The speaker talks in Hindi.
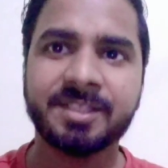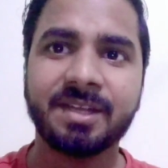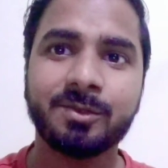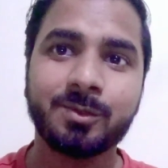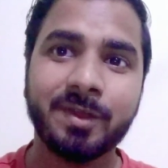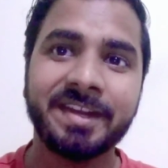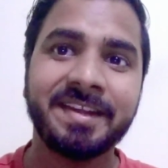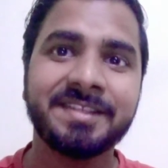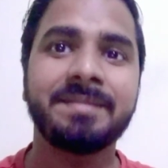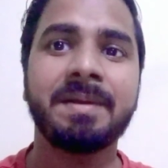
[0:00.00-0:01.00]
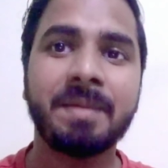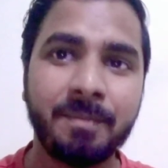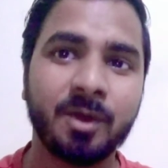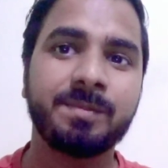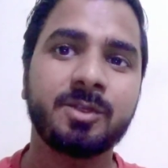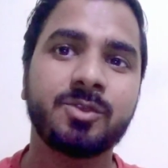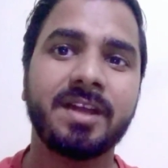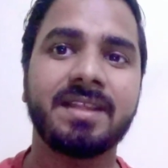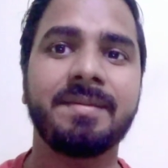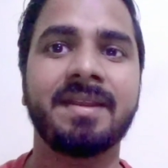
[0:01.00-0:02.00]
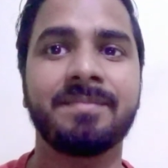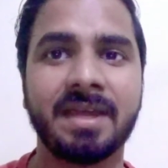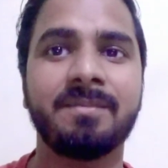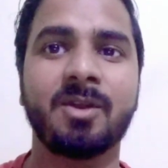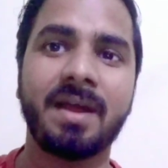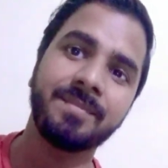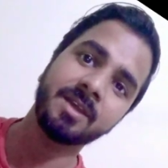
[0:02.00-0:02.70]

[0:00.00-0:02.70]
नमस्कार दोस्तों करियर अड्डा में आपका बहुत बहुत स्वागत है मेरा नाम धर्म और आप